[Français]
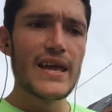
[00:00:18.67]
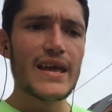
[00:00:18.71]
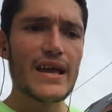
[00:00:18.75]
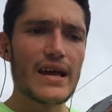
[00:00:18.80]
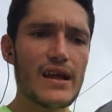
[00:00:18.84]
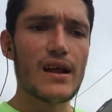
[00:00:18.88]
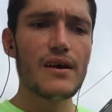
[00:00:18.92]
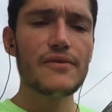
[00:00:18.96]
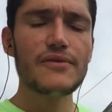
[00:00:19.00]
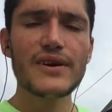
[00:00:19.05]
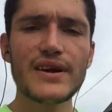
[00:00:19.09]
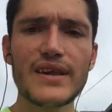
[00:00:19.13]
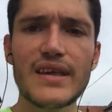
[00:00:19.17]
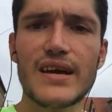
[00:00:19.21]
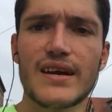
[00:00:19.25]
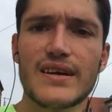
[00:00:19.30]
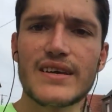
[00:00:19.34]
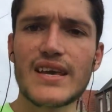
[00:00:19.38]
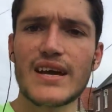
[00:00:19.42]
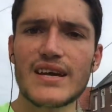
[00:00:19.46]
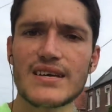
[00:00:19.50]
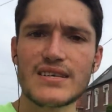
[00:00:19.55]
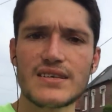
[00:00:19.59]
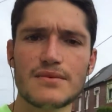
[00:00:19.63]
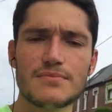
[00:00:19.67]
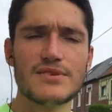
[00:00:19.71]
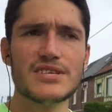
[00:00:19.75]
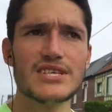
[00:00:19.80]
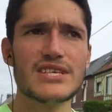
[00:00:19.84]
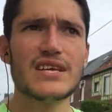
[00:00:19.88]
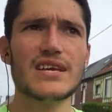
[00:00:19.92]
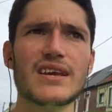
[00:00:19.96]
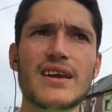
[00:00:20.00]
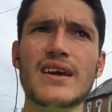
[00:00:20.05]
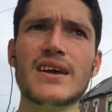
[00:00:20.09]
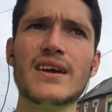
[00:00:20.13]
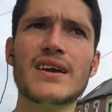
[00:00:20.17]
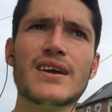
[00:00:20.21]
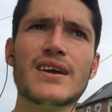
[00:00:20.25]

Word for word: Et à la fin, il y a un gars qui me dit